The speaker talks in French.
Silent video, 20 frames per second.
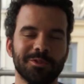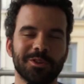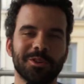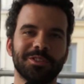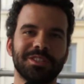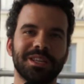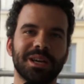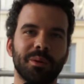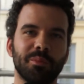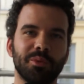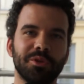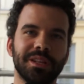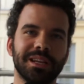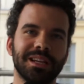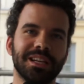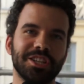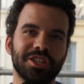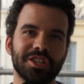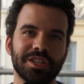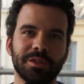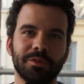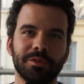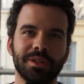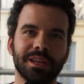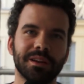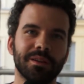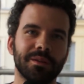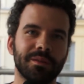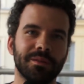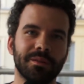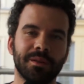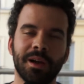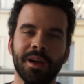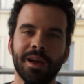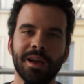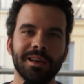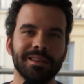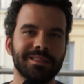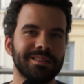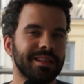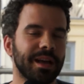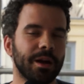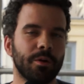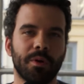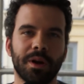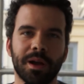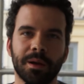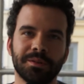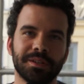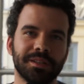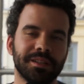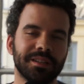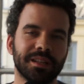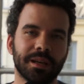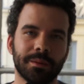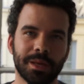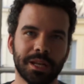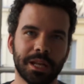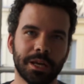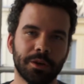de sortir un peu des clichés, de dire euh, c'était incroyable, j'étais très bien